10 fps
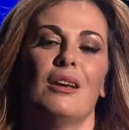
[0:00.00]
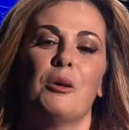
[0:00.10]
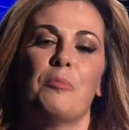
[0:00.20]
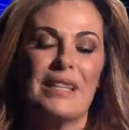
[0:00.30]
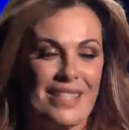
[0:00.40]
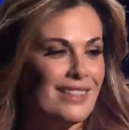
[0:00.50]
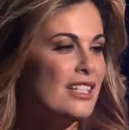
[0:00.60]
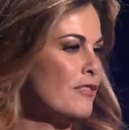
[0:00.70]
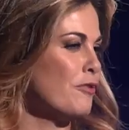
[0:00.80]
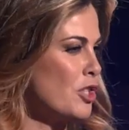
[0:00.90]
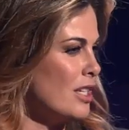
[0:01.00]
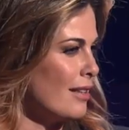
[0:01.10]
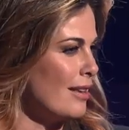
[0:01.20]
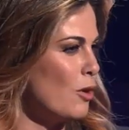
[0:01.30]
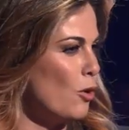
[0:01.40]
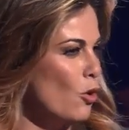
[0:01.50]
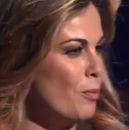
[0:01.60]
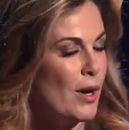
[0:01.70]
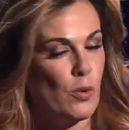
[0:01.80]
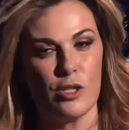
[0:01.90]
Pensate se fossi nata in
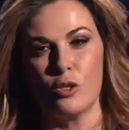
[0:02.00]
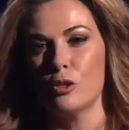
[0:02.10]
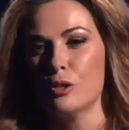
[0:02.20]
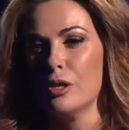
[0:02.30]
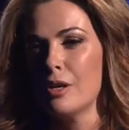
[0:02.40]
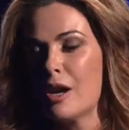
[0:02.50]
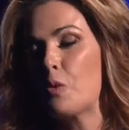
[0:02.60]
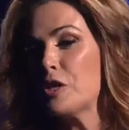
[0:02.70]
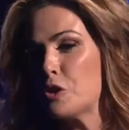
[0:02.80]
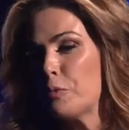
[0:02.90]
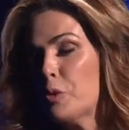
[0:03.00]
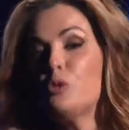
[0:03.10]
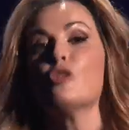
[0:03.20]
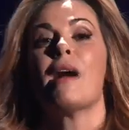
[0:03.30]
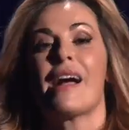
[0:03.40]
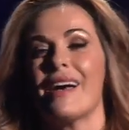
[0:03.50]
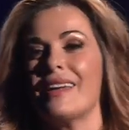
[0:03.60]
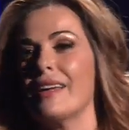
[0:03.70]
Colombia, a questo, a questo punto magari